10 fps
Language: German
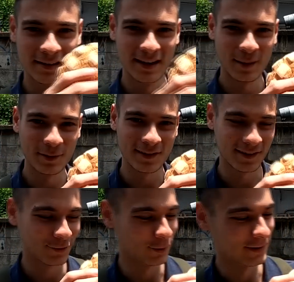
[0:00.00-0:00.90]
Hier habe ich
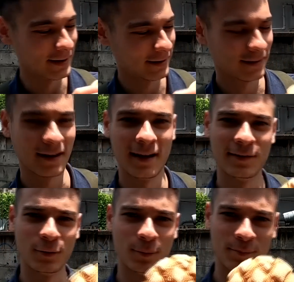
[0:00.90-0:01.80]
das schöne Ding.
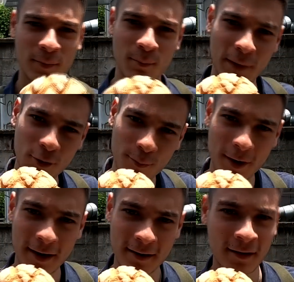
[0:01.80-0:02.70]
Also,
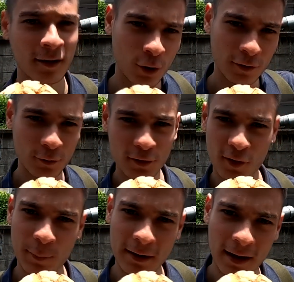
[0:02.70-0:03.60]
Melonpan könnte
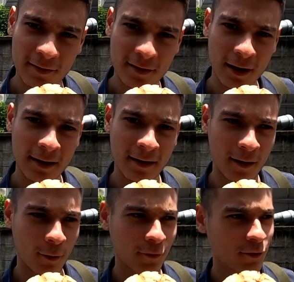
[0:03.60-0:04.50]
durchaus bekannt sein
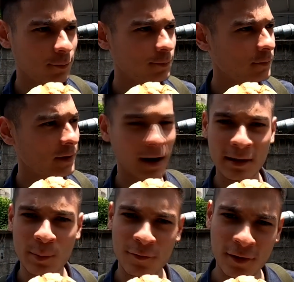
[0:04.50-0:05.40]
aus
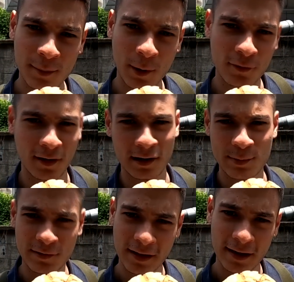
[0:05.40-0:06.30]
Anime-Filmen, aus
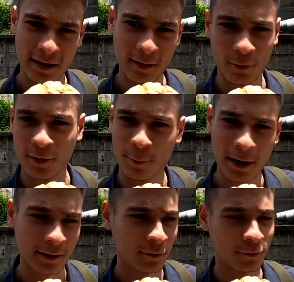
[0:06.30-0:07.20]
Anime-Serien, aus
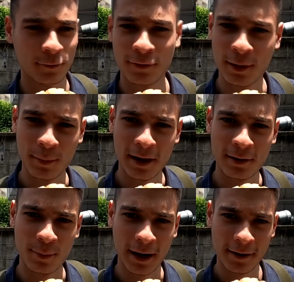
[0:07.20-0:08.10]
japanischen Filmen
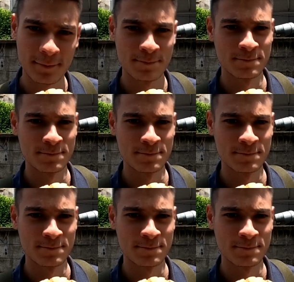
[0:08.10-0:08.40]
allgemein